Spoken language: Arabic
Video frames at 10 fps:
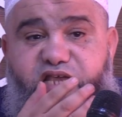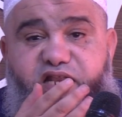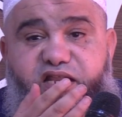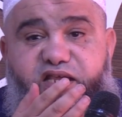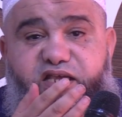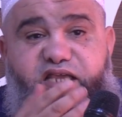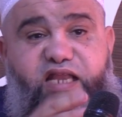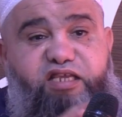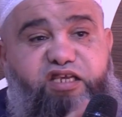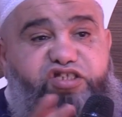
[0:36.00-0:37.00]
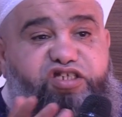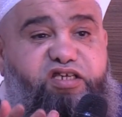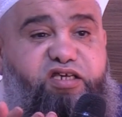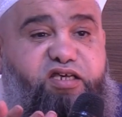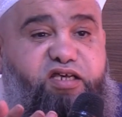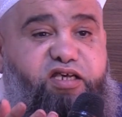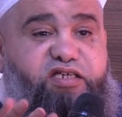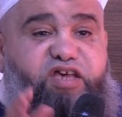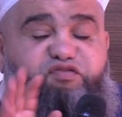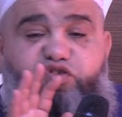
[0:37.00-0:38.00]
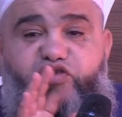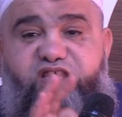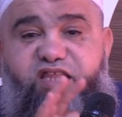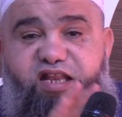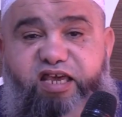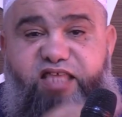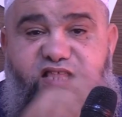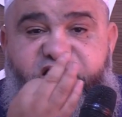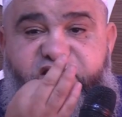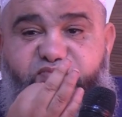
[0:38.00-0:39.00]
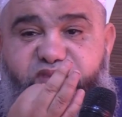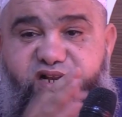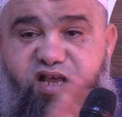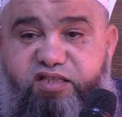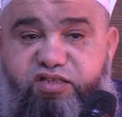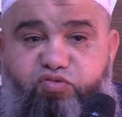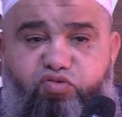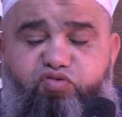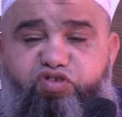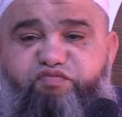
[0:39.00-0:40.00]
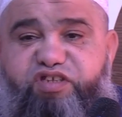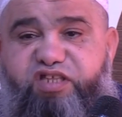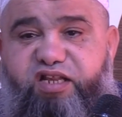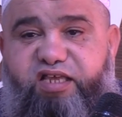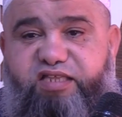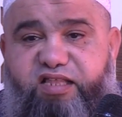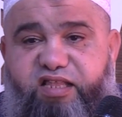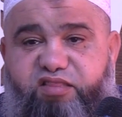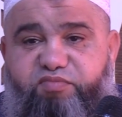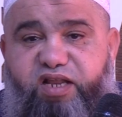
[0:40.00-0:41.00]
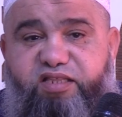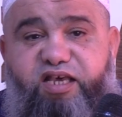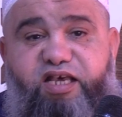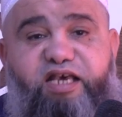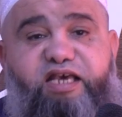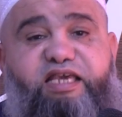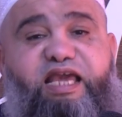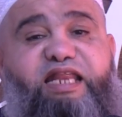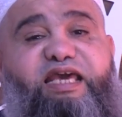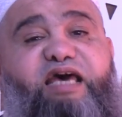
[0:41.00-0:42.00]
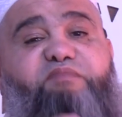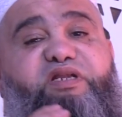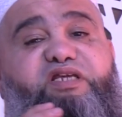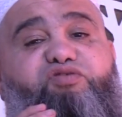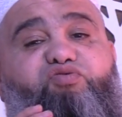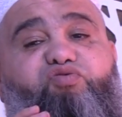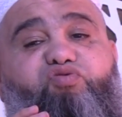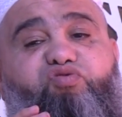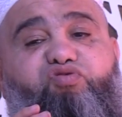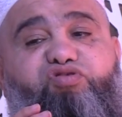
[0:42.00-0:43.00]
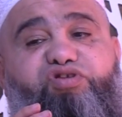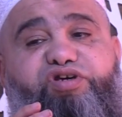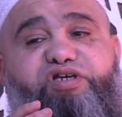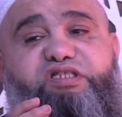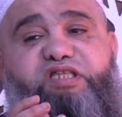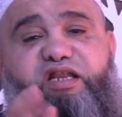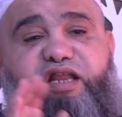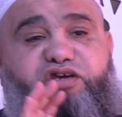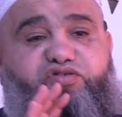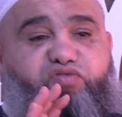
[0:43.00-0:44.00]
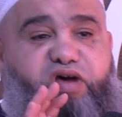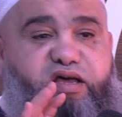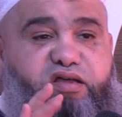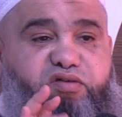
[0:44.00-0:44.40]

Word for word: قال لي قال لي يا شيخ صافي دوكا طلقتها ثلاث مرات قلت له كيفاش طلقتها ثلاث مرات قال لي قبل الدخول طلقتها